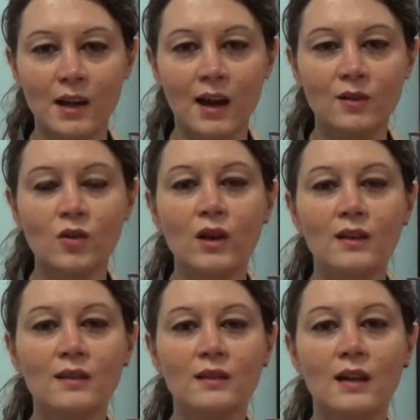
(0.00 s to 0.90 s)

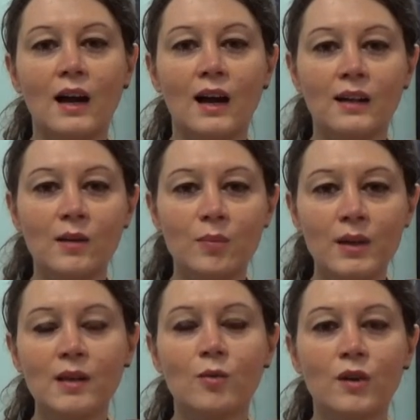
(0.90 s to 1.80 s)
Mirandola si terrà il
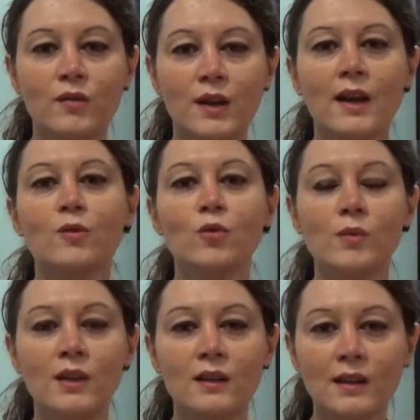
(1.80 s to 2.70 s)
primo
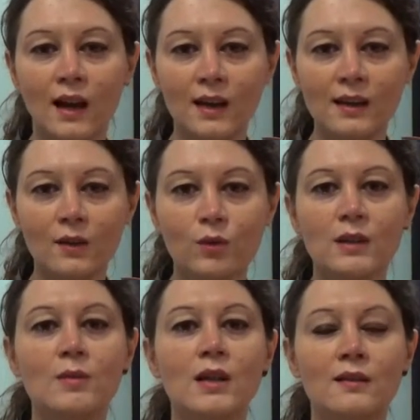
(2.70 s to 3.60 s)
referendum in Italia sui
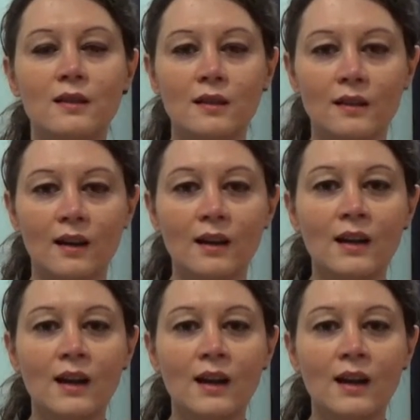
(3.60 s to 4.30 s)
temi della sanità.